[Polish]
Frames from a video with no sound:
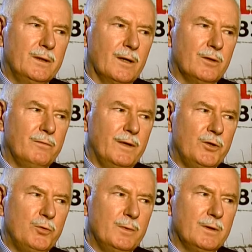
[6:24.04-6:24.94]

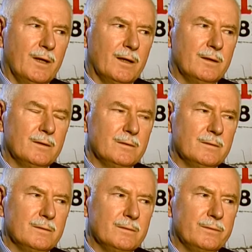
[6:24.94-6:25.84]
traktowaliśmy tak
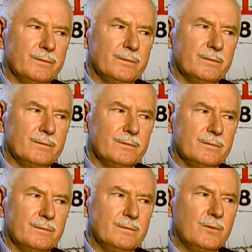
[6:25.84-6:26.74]

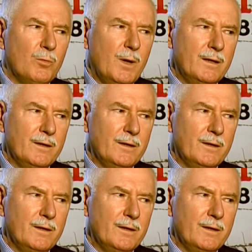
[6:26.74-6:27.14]
normalnie,